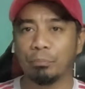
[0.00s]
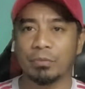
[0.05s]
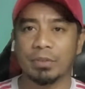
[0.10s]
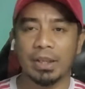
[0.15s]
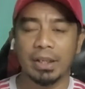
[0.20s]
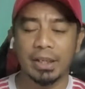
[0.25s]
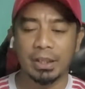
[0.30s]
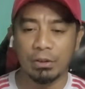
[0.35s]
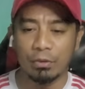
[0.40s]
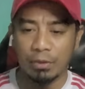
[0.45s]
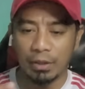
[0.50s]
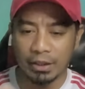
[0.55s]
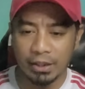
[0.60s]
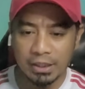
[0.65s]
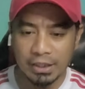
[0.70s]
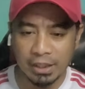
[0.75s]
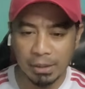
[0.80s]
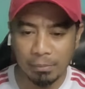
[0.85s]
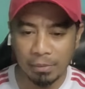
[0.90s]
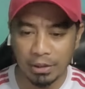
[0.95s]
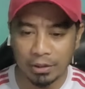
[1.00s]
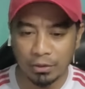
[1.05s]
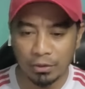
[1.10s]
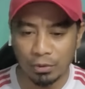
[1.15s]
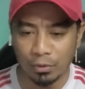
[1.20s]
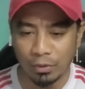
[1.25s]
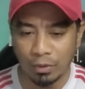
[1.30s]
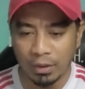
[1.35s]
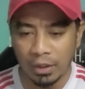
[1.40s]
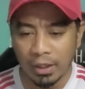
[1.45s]
Jadi yuk kita semak
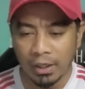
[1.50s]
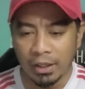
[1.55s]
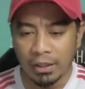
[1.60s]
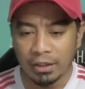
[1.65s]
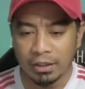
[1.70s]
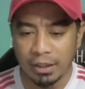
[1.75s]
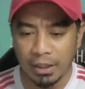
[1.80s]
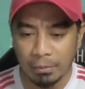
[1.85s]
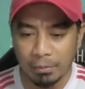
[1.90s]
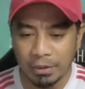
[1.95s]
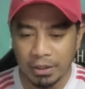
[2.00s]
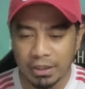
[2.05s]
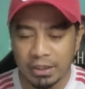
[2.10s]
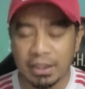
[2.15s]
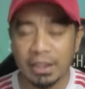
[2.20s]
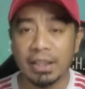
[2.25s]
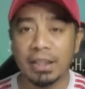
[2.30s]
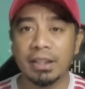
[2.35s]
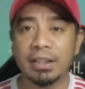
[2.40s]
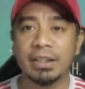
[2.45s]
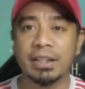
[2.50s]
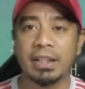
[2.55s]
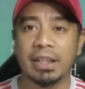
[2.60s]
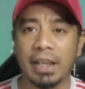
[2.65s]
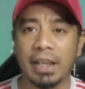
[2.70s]
dulu daripada channel